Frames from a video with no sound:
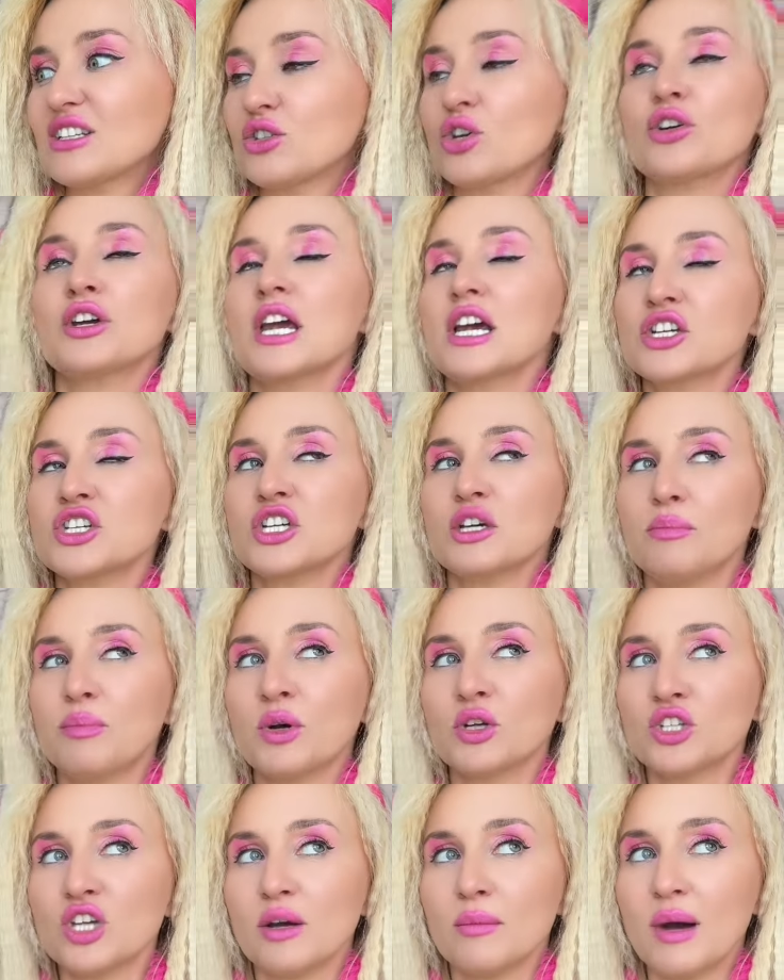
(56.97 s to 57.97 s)
to ja się
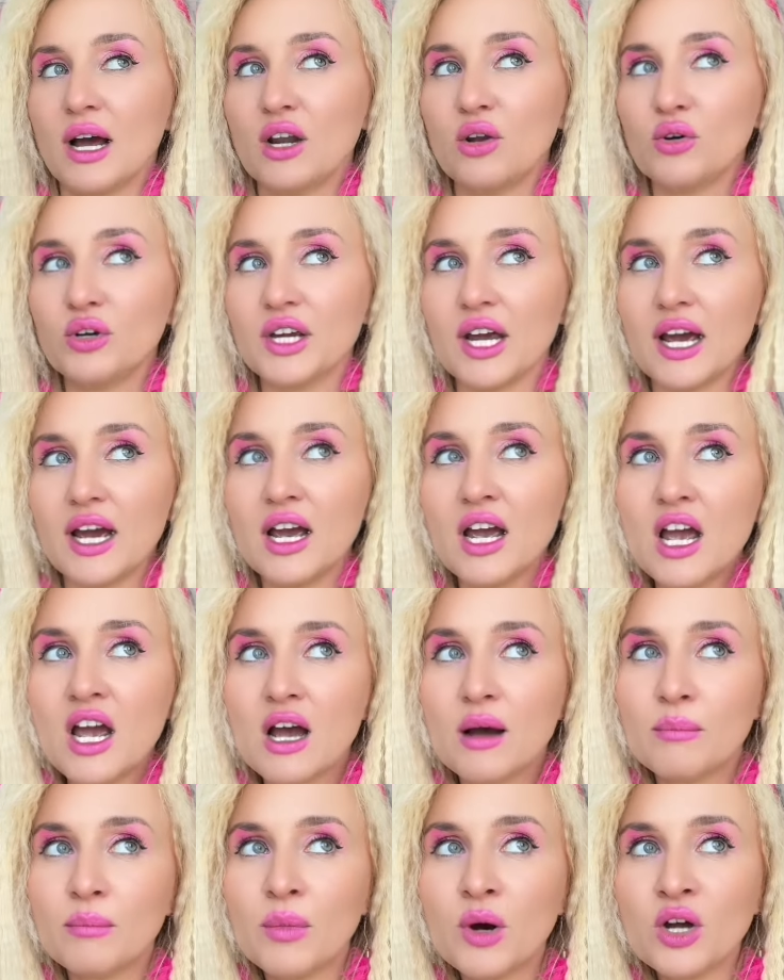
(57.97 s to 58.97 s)
po to maluję.
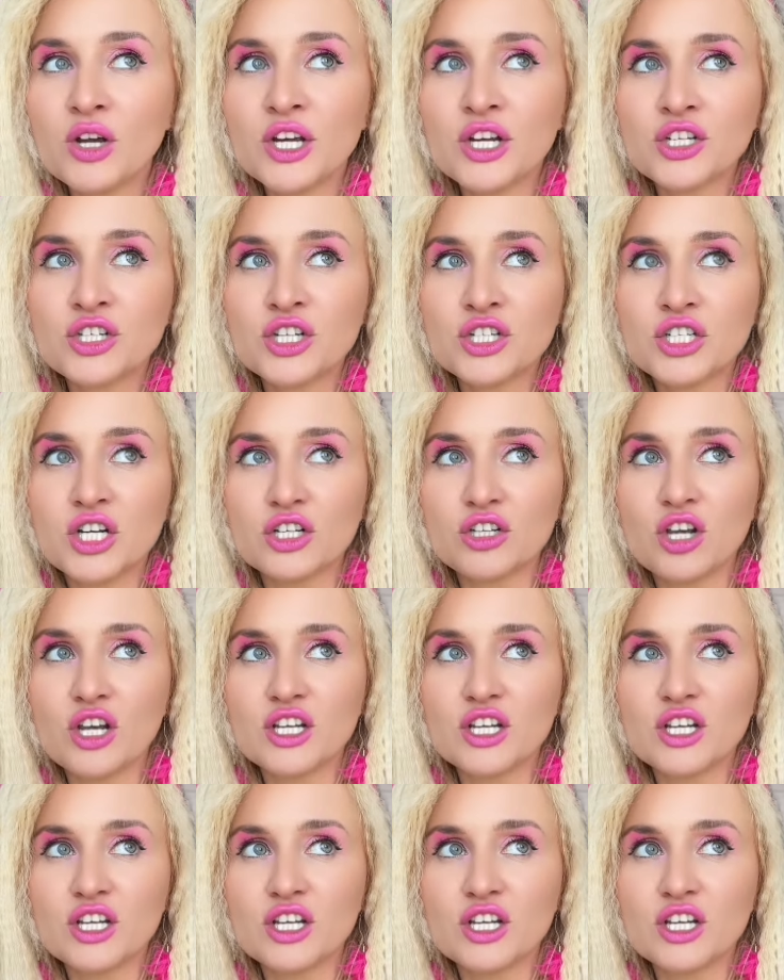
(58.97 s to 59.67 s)
Moje życie to